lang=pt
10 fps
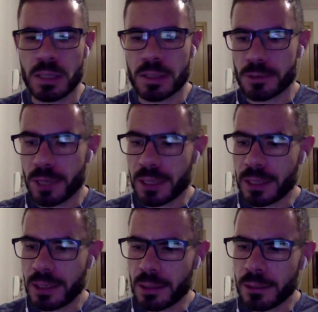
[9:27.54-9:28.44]
só que
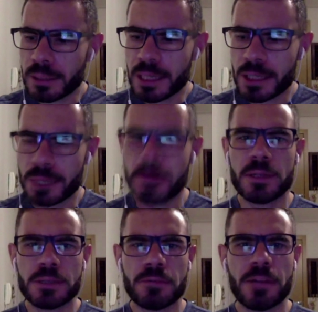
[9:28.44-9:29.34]
eu notei que tinha uma
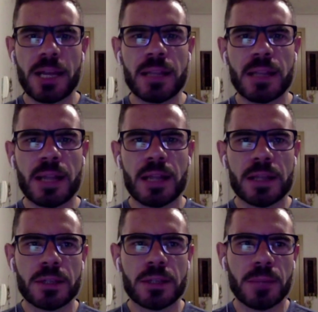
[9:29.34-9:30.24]
coisa diferente, né?
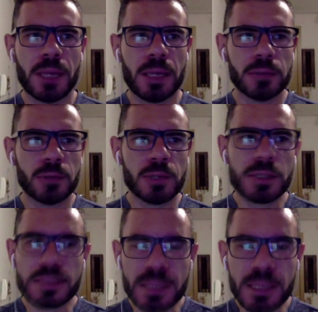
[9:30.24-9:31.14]
Que tinha uma
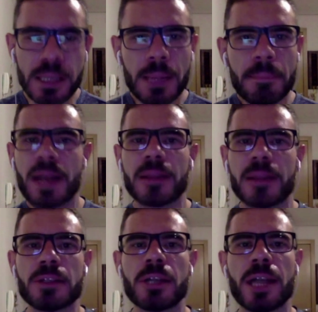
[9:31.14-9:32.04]
dorzinha na
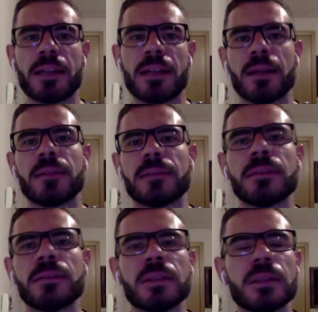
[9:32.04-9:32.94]
perna direita.
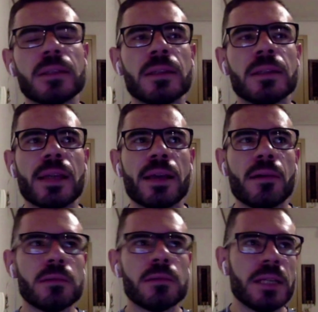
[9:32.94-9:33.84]

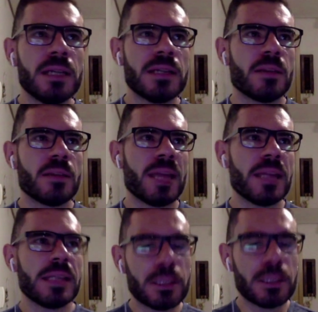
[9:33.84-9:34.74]
Eu
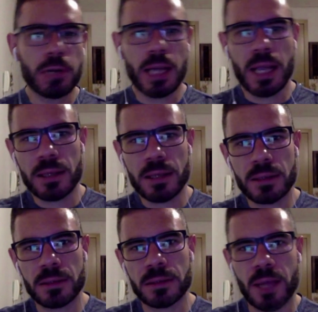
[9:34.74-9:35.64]
inicialmente ignorei,
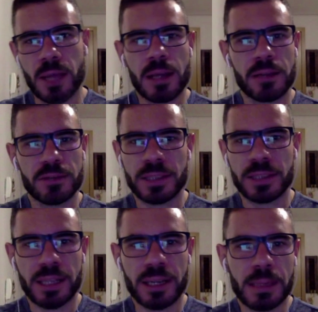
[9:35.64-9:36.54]
né? Levantei
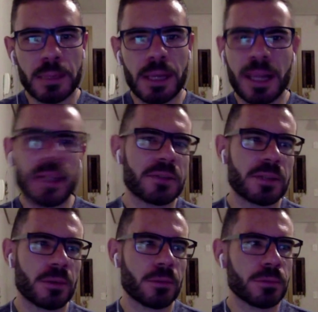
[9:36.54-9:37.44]
da cama, ah, deve
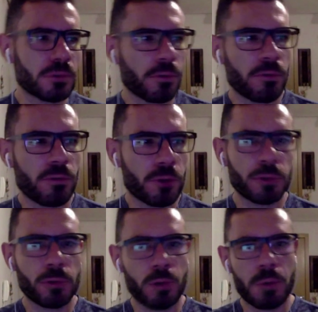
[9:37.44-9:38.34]
ser algum
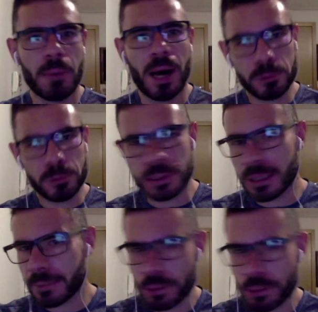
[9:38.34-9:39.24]
desconforto normal do
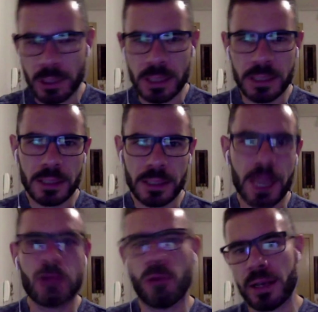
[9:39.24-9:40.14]
treinamento corrida.
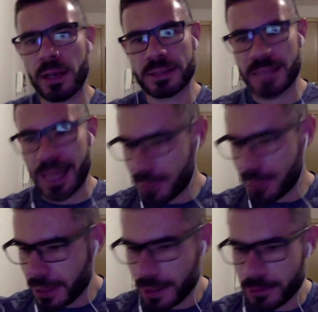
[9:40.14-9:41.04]
Quem corre sabe
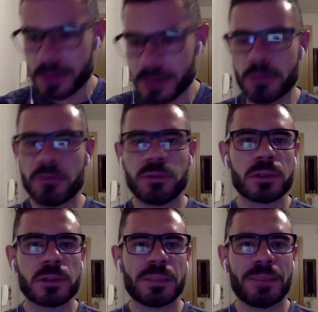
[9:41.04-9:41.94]
que os
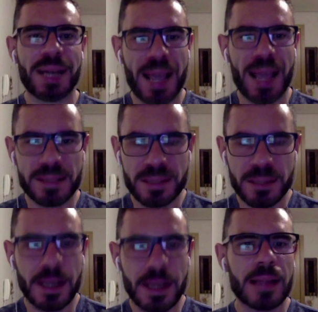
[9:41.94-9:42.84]
desconfortos aparecem
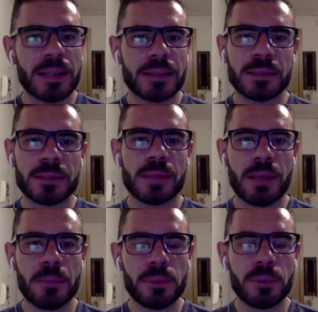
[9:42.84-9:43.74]
a cada tanto
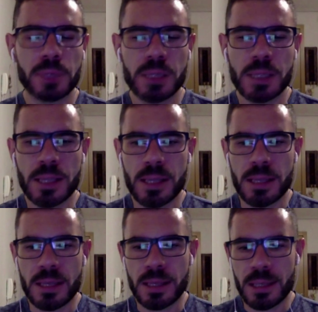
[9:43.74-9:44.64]
tempo.
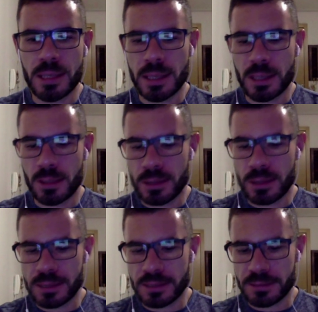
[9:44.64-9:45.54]
E
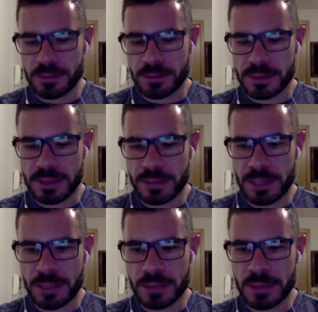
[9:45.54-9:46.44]
nossa função
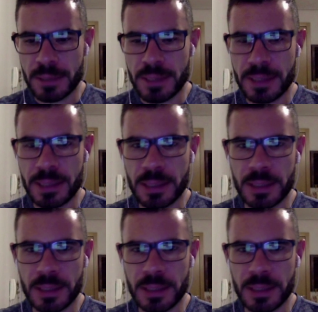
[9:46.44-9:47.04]
é justamente